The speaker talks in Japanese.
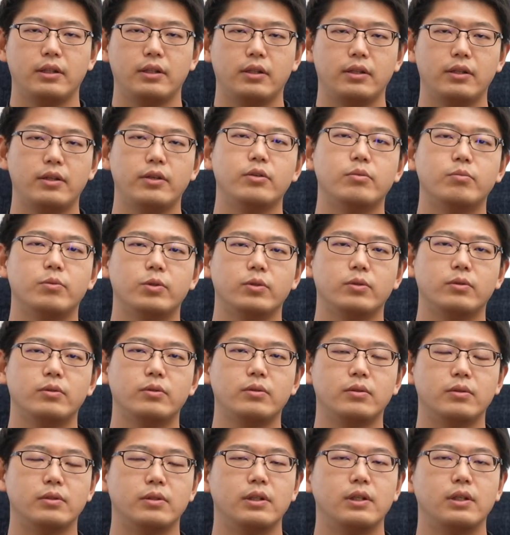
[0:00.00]
ていうもの
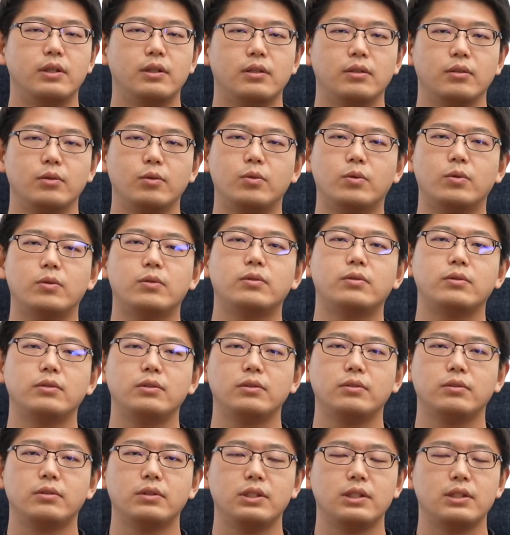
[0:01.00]
を
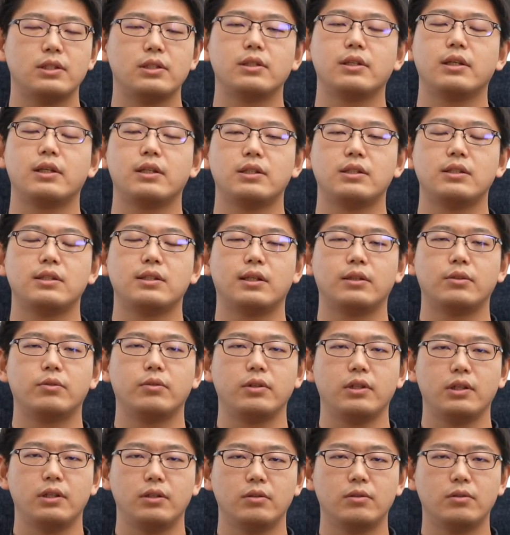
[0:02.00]
ゴールを実現した
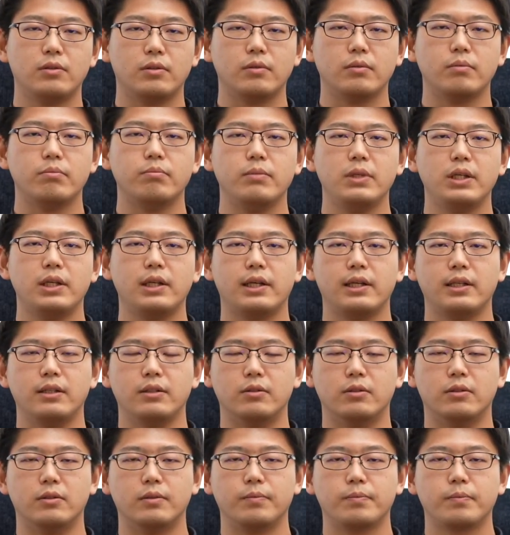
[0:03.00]
時の未来
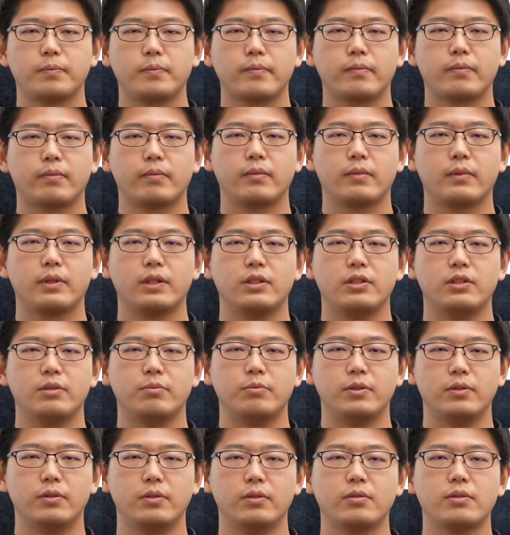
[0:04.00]
の自
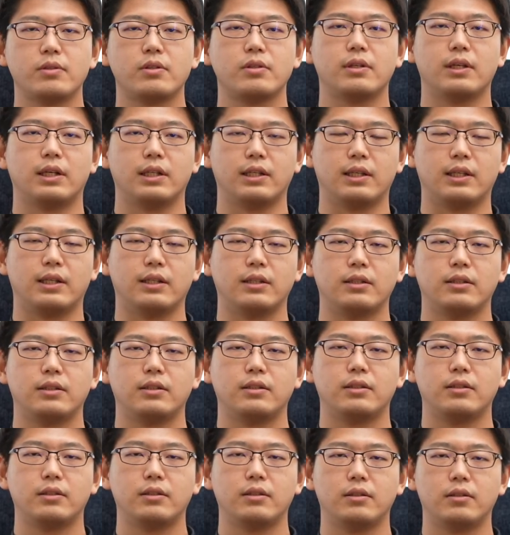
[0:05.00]
分の姿
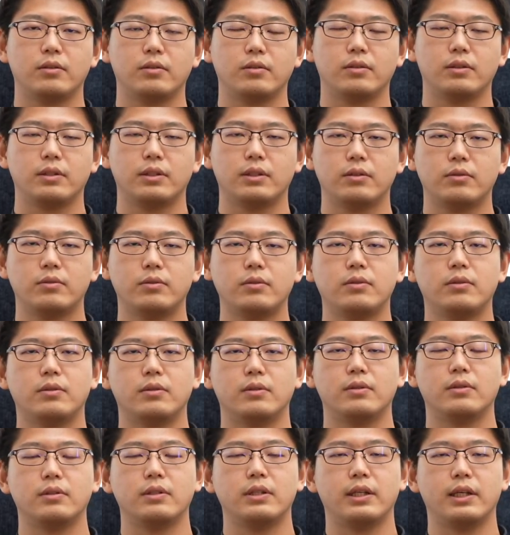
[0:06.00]

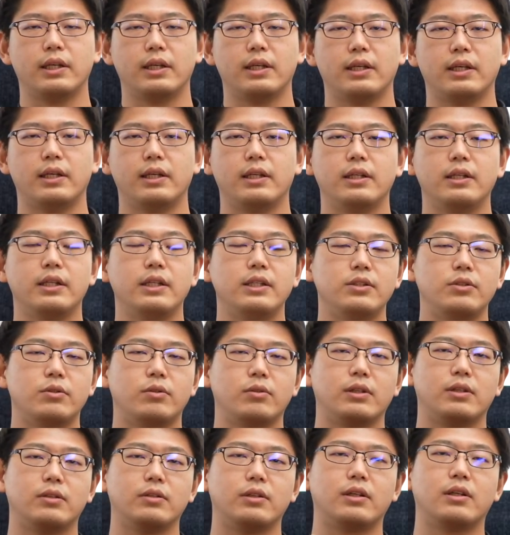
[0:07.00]
をえー、臨場
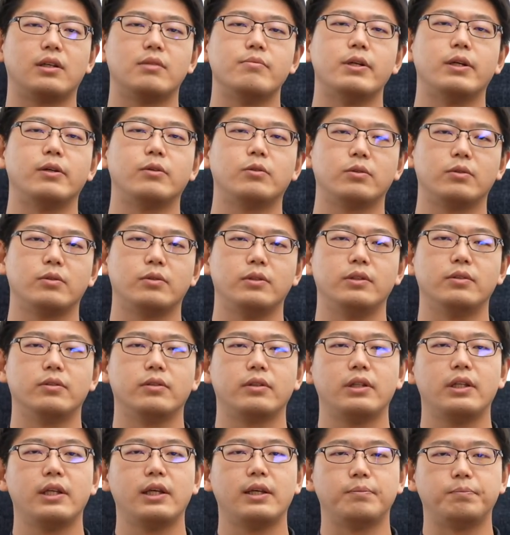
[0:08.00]
感を高めることによっ
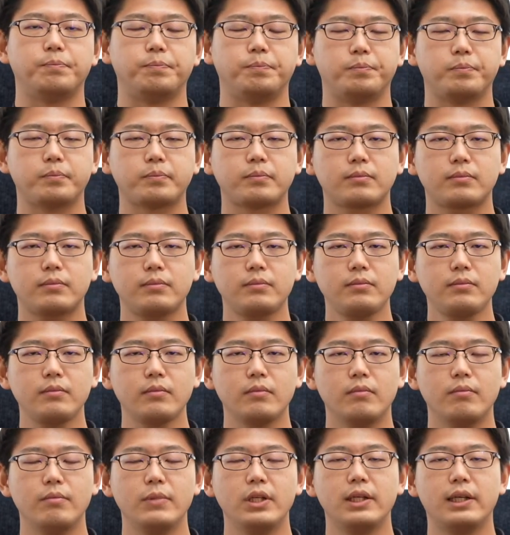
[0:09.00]
て
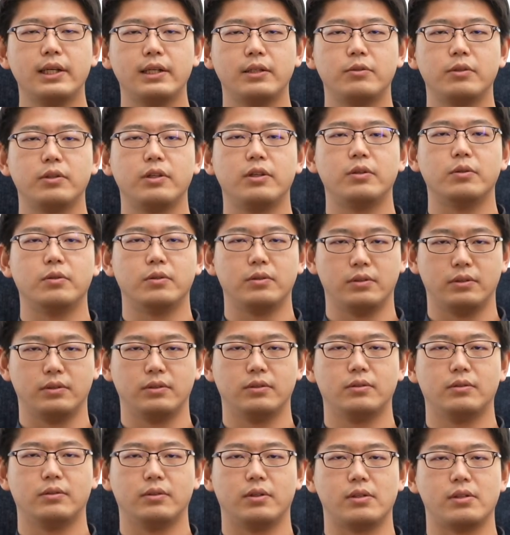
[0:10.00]
未来の記
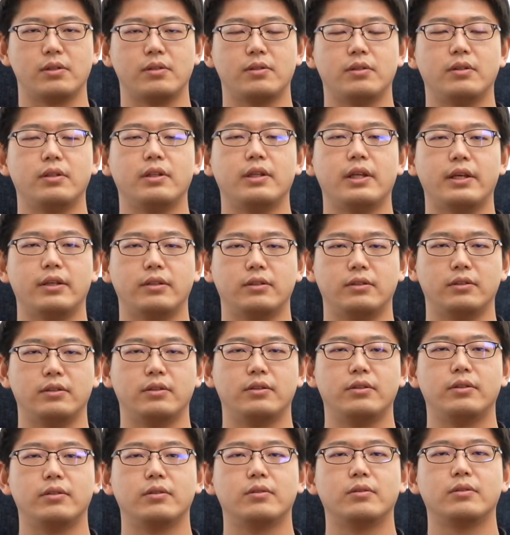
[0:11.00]
憶を作っていく
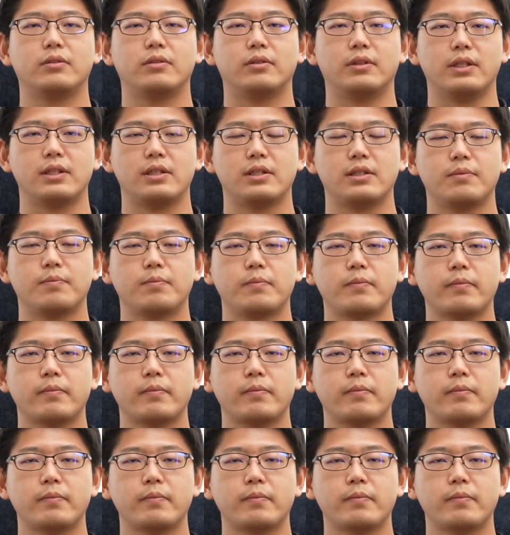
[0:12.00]
ということです。